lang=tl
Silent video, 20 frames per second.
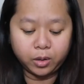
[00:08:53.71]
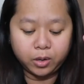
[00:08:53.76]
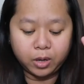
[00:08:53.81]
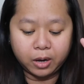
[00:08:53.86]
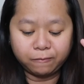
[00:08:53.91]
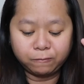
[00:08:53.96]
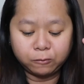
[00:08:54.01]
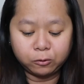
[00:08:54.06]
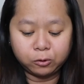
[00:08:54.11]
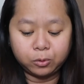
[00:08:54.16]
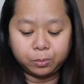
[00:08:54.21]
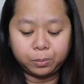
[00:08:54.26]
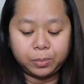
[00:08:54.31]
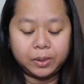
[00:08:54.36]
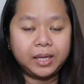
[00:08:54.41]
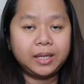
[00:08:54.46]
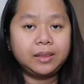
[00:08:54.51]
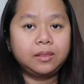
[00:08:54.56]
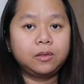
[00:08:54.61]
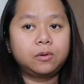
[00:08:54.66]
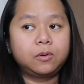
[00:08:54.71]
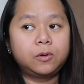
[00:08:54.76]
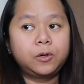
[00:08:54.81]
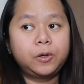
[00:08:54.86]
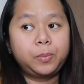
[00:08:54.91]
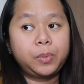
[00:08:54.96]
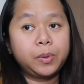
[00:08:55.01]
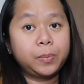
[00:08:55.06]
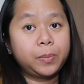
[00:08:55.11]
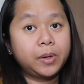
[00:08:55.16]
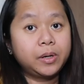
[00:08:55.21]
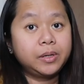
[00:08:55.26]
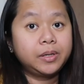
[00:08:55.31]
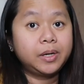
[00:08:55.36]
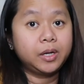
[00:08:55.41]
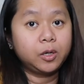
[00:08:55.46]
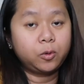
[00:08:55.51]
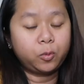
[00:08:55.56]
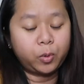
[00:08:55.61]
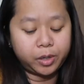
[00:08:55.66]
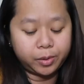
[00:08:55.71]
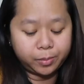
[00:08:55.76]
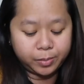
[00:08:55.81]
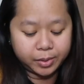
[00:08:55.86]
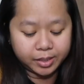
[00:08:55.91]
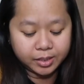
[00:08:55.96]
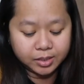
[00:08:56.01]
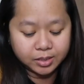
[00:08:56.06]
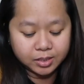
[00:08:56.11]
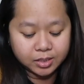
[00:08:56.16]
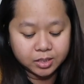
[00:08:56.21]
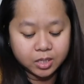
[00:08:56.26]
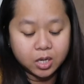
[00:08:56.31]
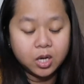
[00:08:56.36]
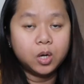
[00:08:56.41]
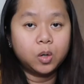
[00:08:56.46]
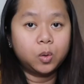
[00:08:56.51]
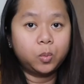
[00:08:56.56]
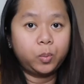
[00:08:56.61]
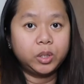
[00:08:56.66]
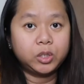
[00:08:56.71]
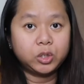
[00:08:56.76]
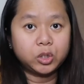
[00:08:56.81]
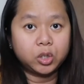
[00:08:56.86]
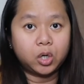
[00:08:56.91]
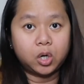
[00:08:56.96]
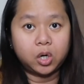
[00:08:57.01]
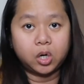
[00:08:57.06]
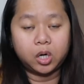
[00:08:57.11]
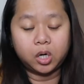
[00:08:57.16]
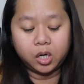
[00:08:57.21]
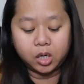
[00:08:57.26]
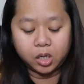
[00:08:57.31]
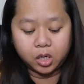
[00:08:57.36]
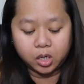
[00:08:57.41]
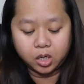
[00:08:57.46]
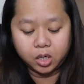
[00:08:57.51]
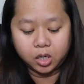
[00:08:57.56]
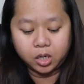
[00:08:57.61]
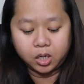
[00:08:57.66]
you have to complete or prepare the requirements which are